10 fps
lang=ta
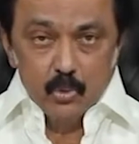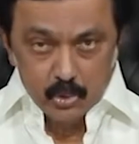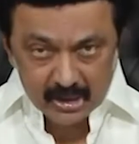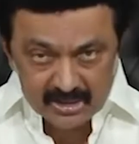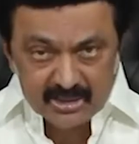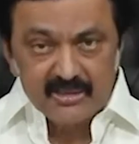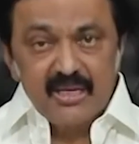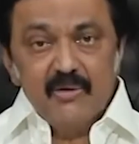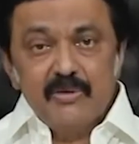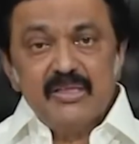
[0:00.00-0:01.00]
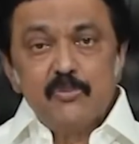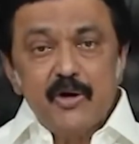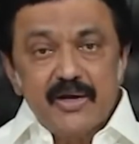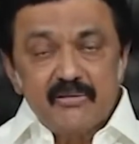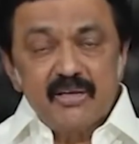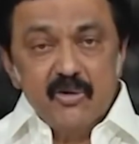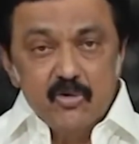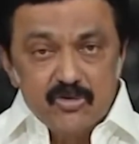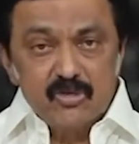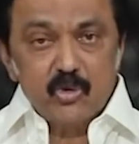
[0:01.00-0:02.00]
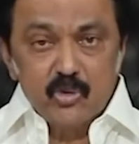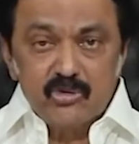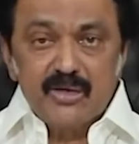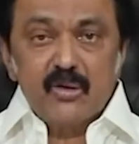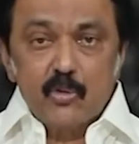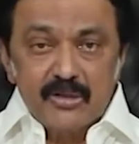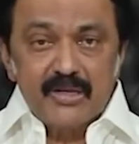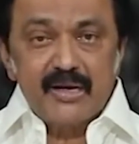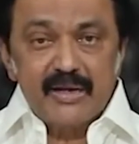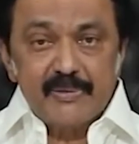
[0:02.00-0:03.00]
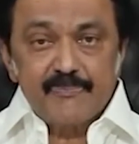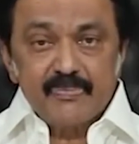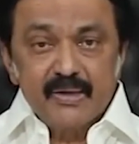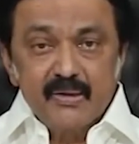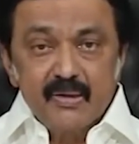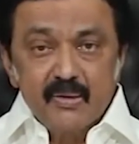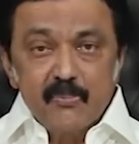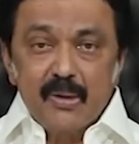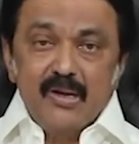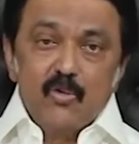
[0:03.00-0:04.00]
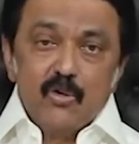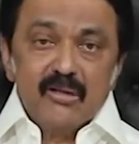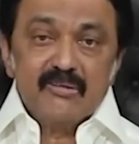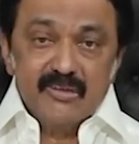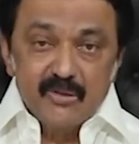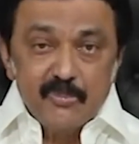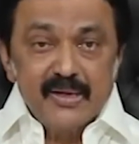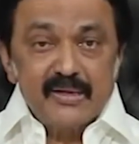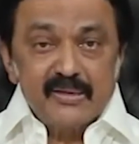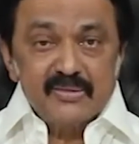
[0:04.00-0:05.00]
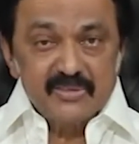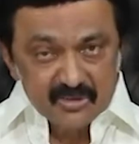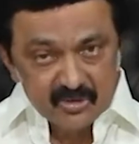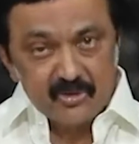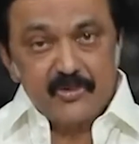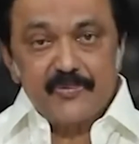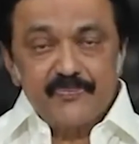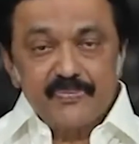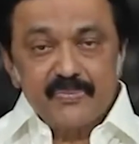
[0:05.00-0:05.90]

ஒரு லட்சத்து எழுபத்தி மூவாயிரத்து எழுநூற்றி தொண்ணூற்றி ரெண்டு குழந்தைகளை பள்ளிக்கூடத்தில் திரும்ப சேர்த்துருக்குறோம்